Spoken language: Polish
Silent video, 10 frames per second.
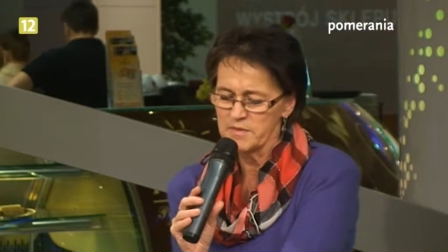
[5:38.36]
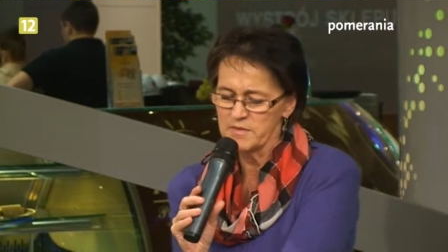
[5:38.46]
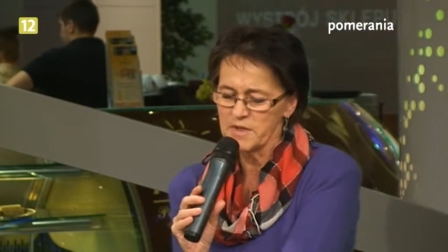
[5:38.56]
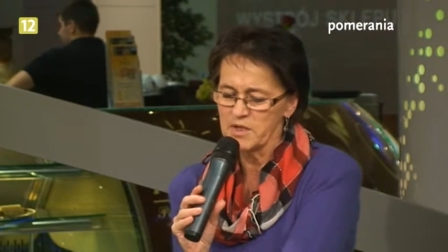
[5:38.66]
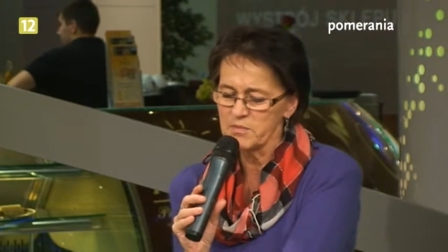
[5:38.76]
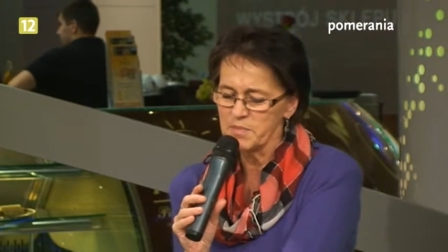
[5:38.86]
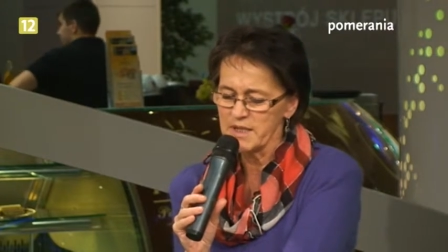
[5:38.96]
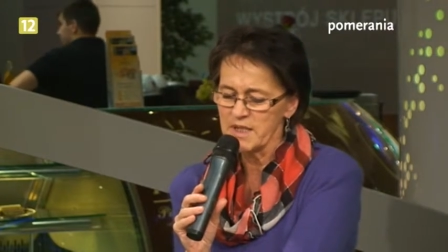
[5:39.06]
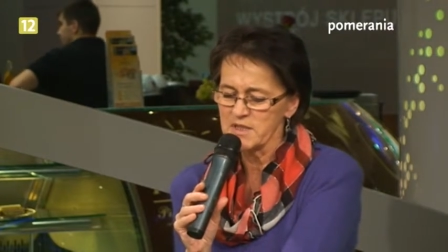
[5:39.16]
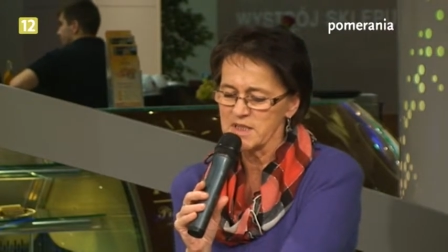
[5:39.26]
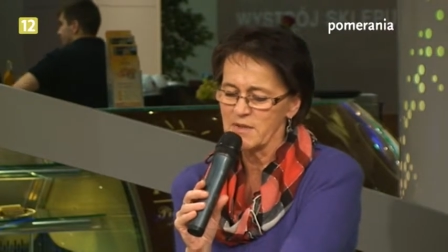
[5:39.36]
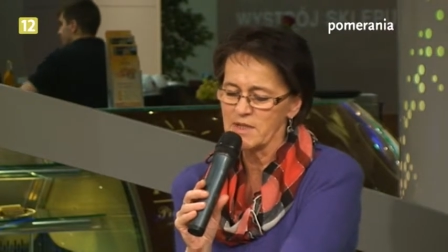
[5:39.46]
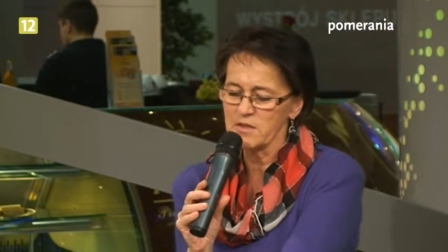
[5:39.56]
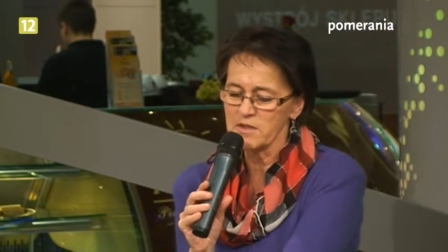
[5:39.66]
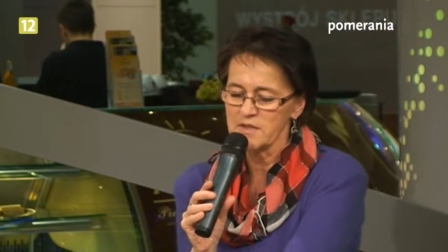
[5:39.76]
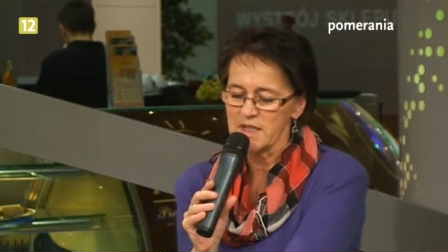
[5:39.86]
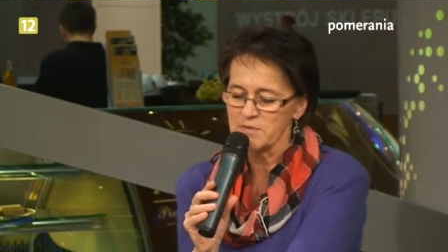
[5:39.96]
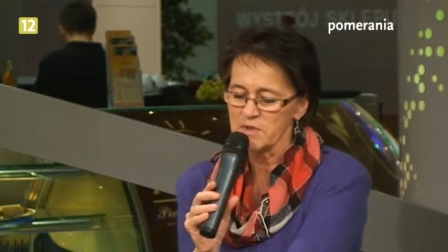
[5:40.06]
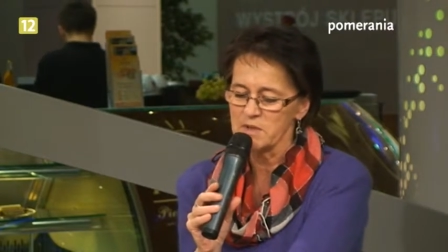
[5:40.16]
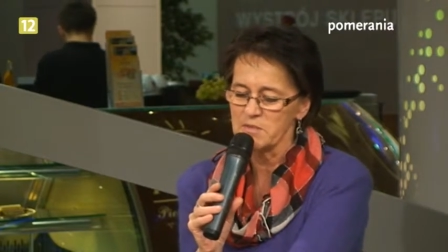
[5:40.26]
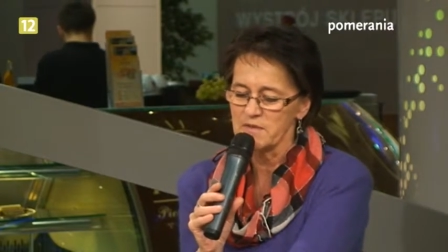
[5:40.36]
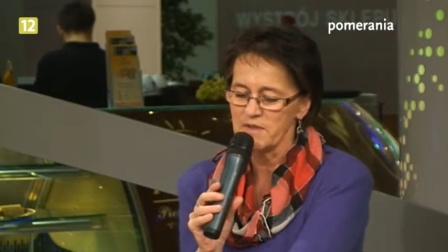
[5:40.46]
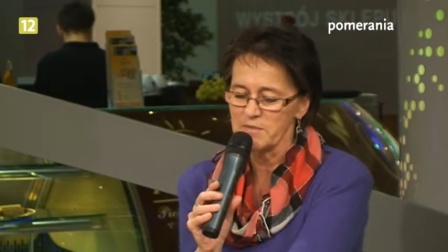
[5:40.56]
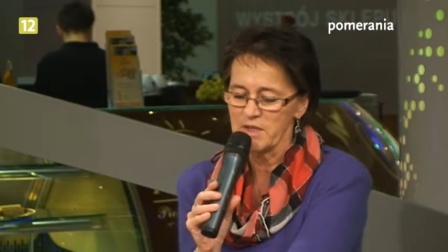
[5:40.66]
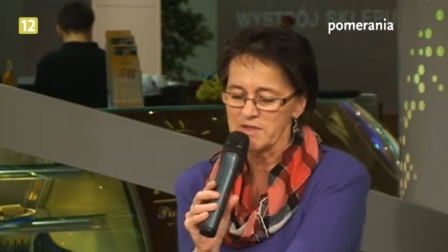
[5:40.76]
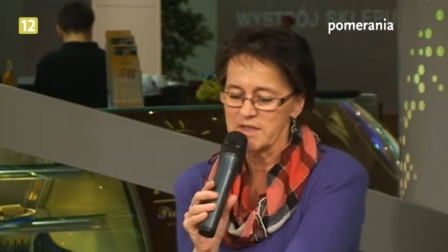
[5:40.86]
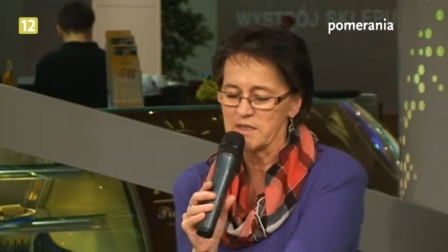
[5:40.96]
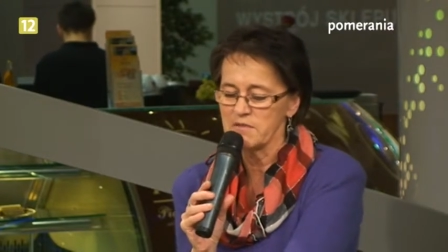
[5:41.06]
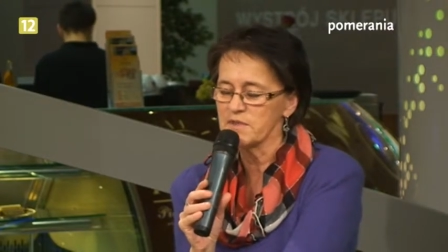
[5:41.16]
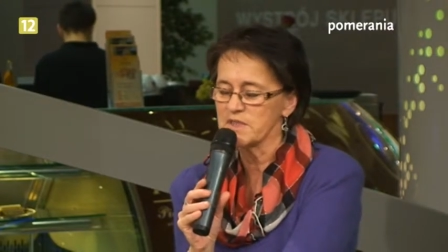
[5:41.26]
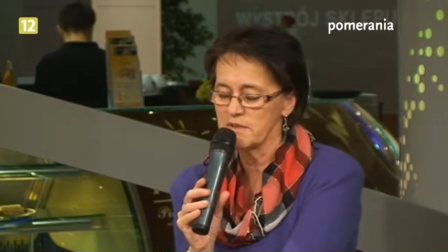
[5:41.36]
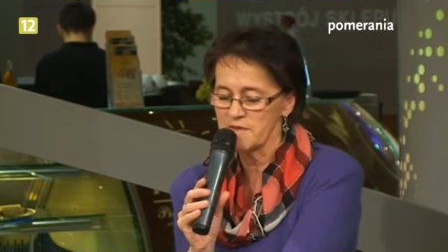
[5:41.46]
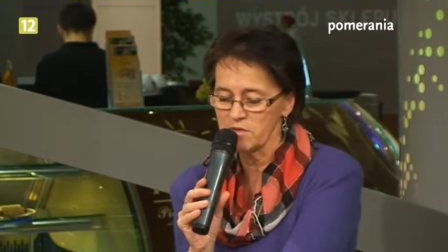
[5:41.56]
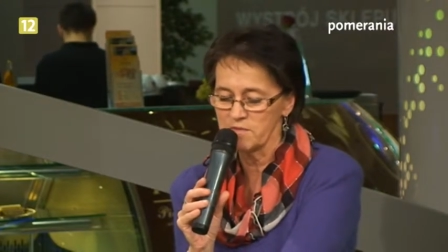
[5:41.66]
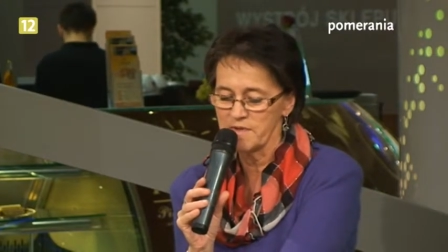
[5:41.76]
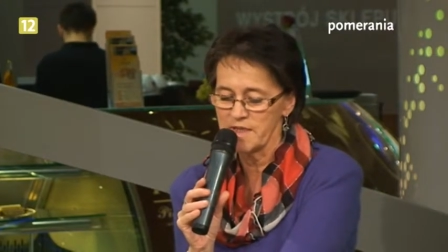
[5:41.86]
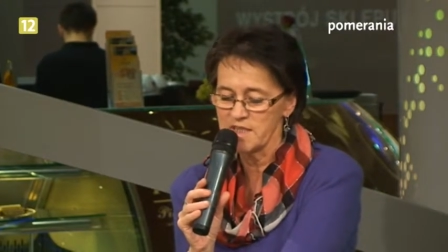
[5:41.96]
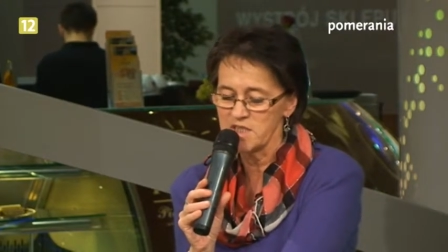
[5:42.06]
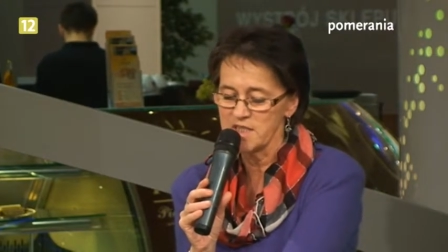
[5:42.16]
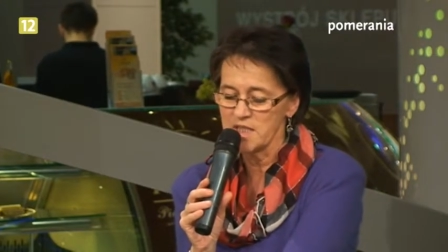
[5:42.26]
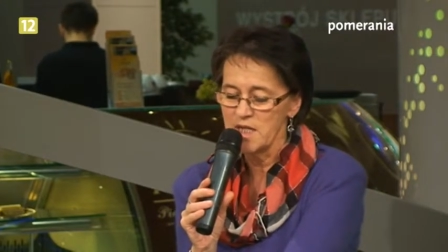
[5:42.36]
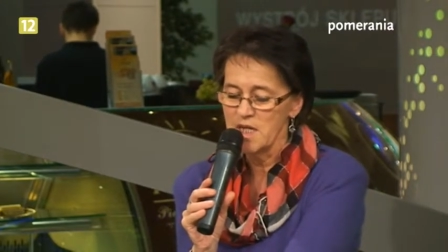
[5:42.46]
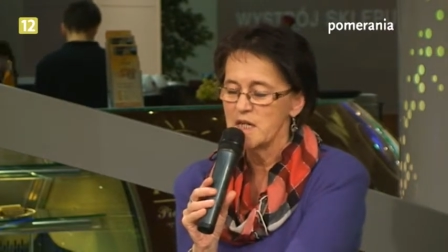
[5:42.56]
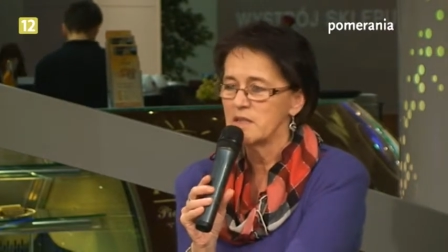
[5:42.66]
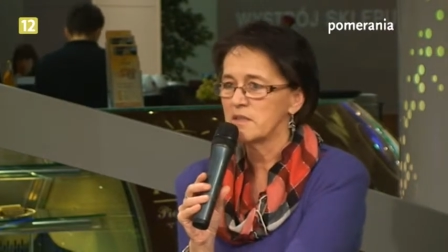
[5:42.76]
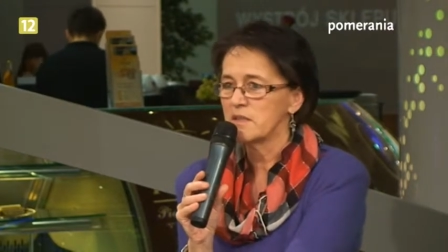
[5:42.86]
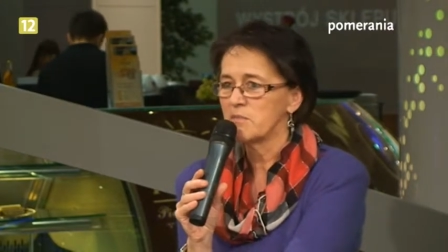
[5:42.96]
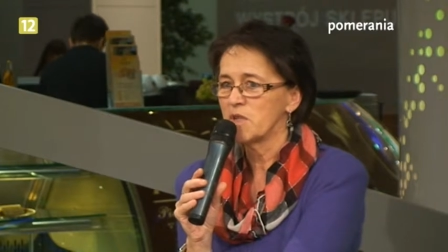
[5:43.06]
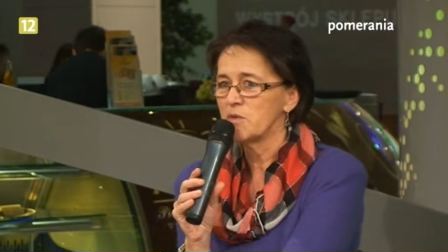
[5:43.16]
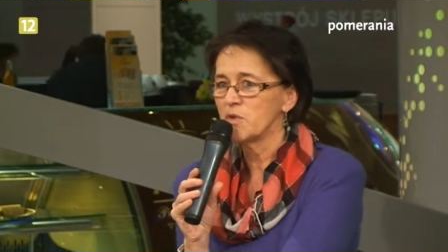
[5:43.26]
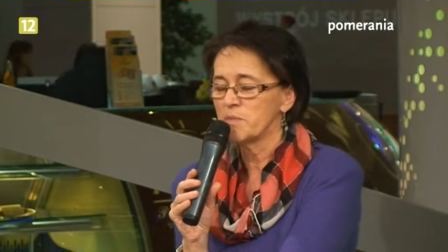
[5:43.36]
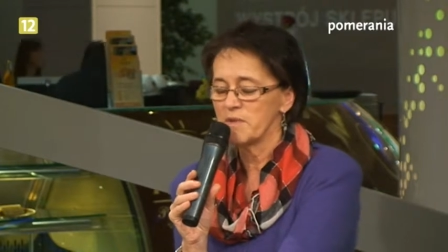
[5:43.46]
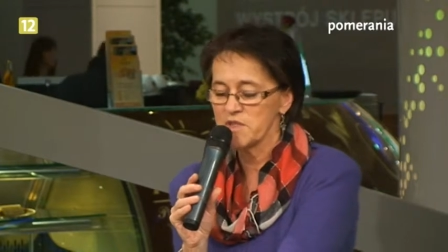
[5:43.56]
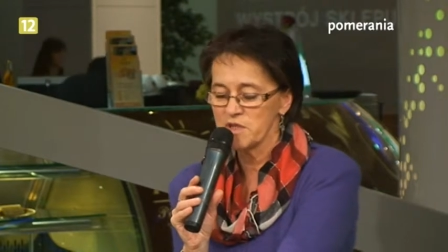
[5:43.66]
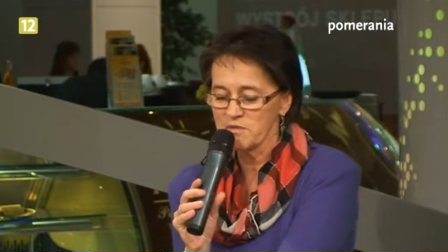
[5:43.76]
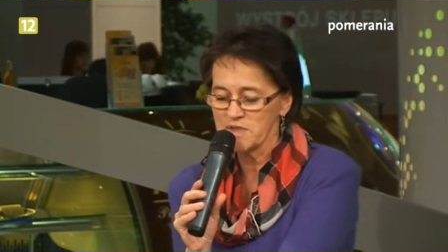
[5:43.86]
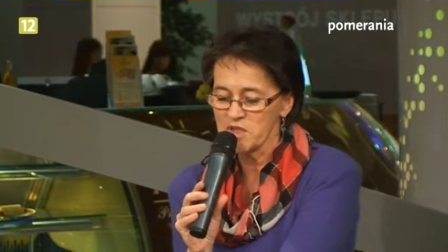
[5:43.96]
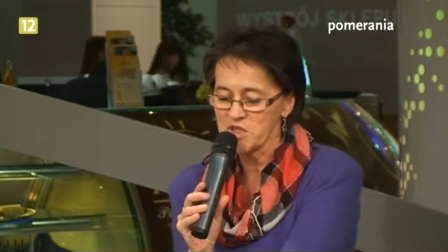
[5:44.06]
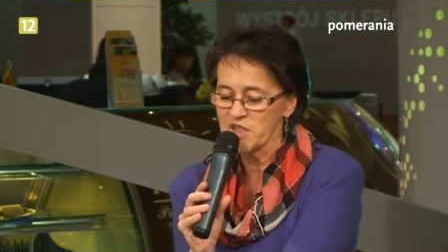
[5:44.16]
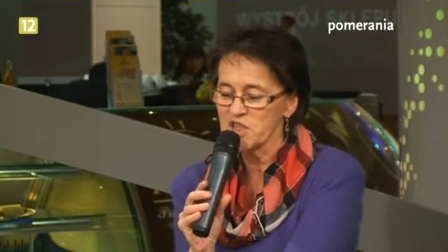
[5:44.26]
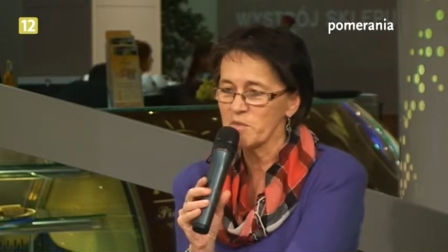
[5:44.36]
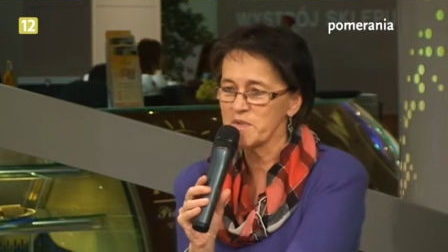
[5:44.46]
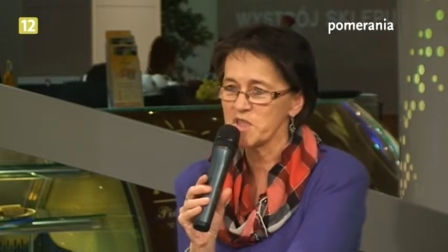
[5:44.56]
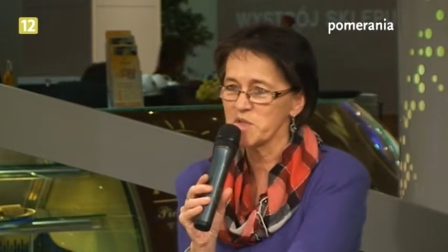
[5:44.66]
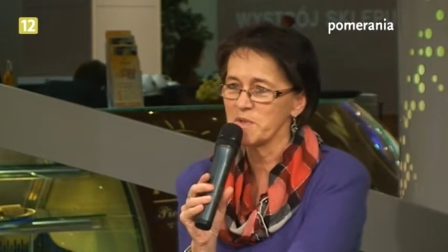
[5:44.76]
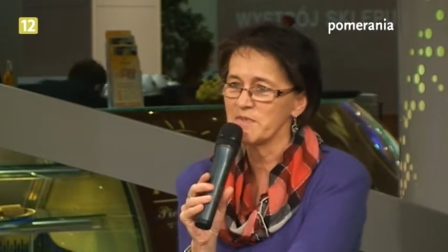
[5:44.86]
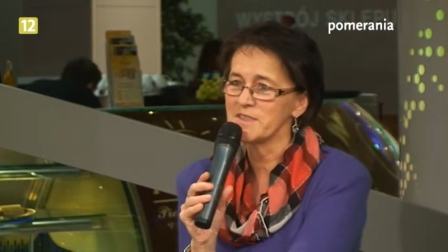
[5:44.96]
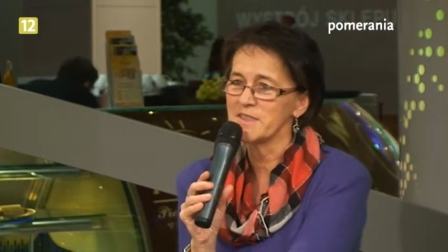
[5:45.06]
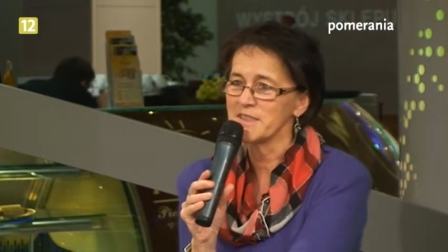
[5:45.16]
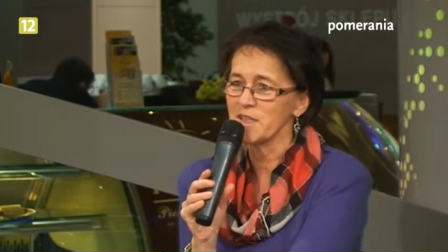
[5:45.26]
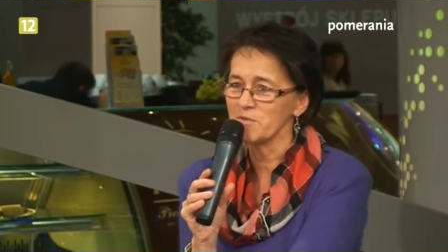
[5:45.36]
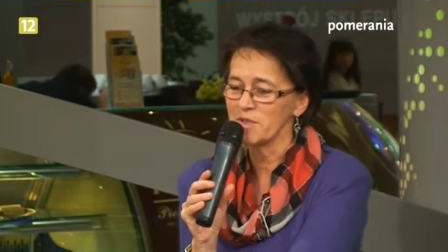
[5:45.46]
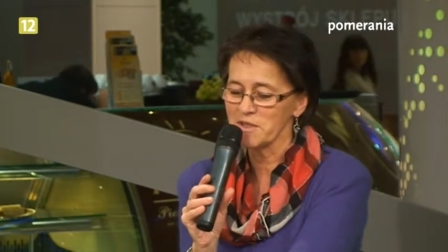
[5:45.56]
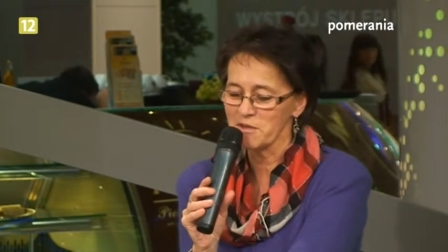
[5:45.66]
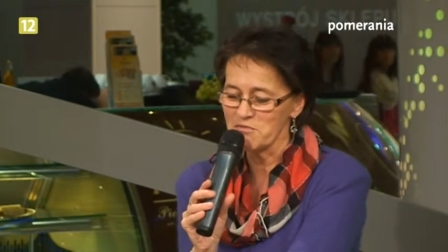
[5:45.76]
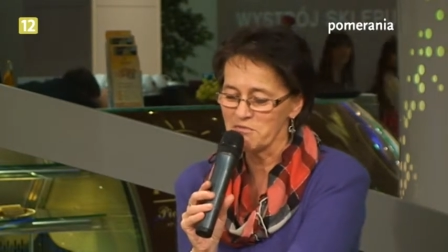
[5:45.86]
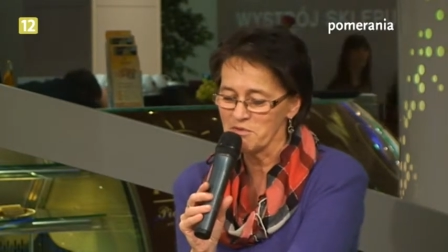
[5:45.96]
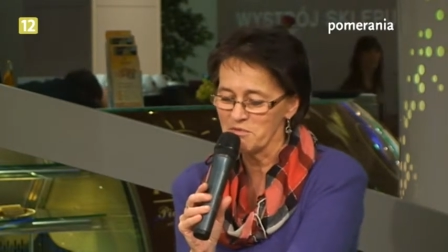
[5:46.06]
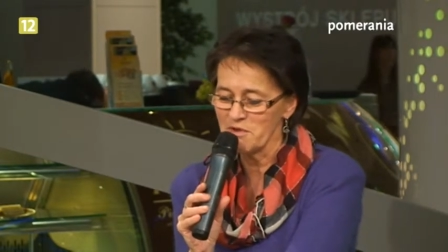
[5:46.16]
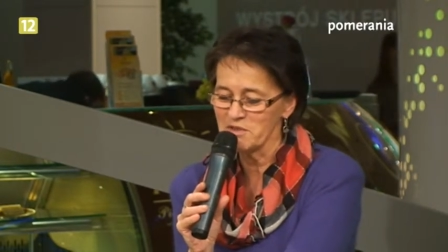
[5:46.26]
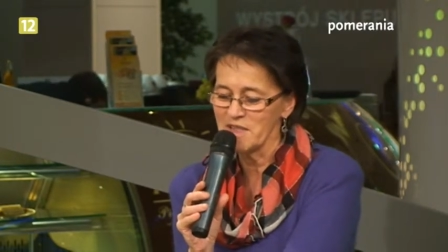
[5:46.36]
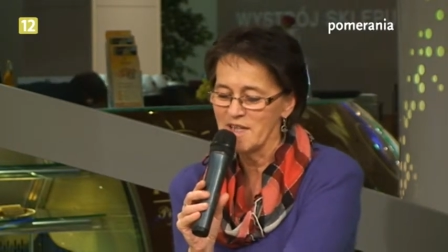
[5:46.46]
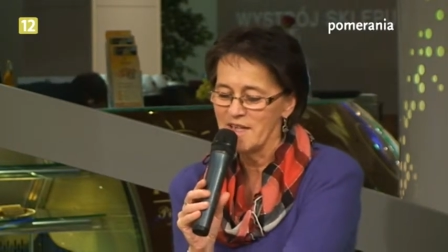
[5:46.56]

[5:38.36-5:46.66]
Y, Pieta została nagrodzona Złotym Lwem na ostatnim festiwalu w Wenecji. Y, Kim Kiduk powiedział wtedy, że chciałby zaśpiewać ze statuetką w dłoni